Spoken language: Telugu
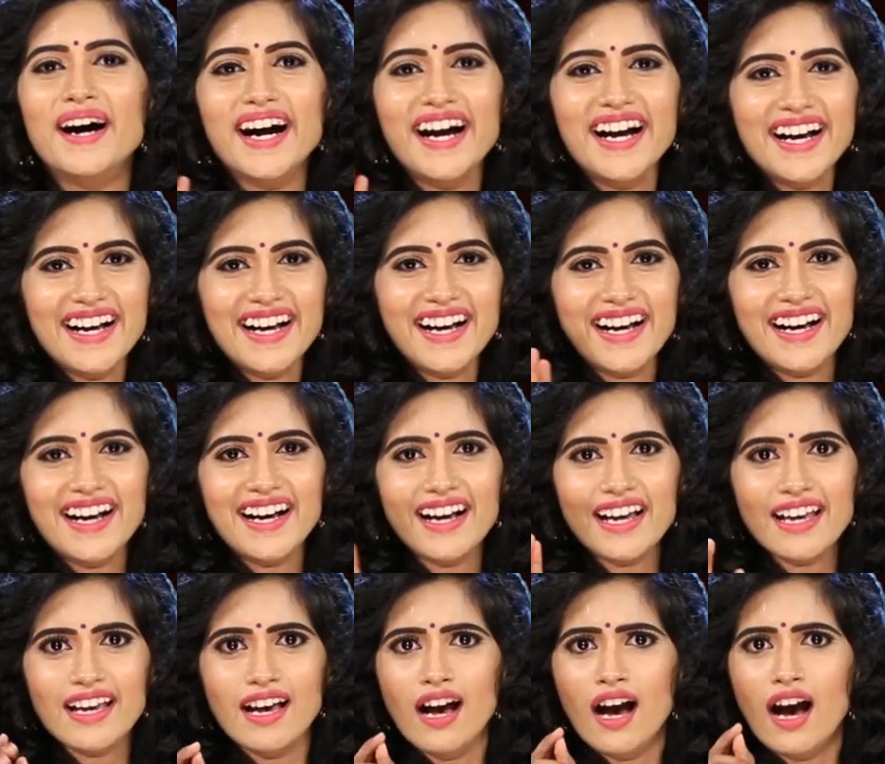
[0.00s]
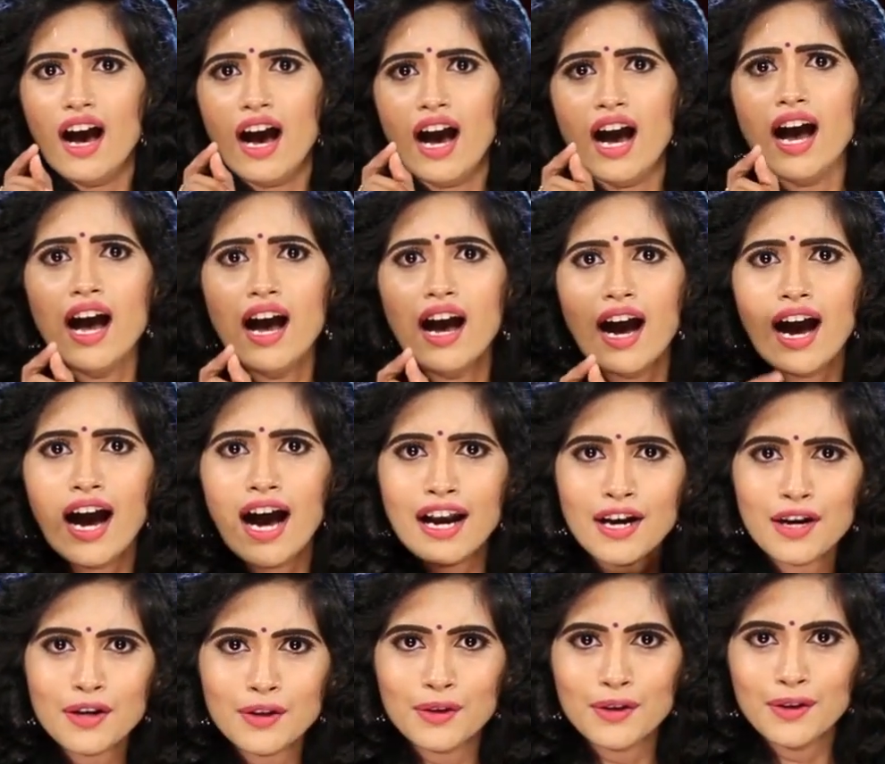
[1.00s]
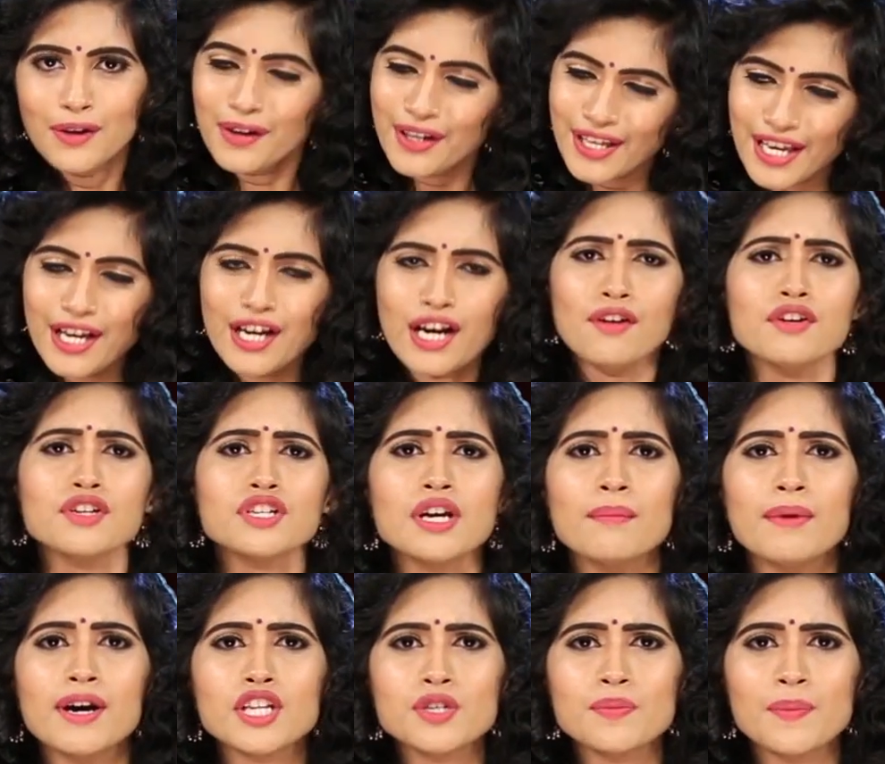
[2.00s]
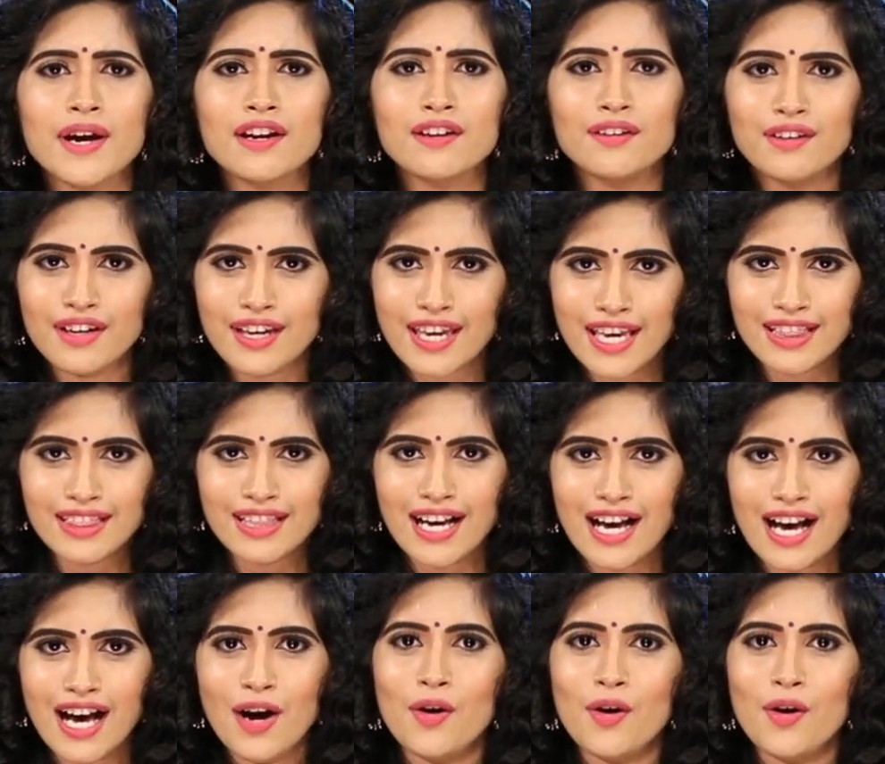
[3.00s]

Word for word: బాయ్ హా అన్నట్టు ఇంకో విషయం మర్చిపోయాను కింద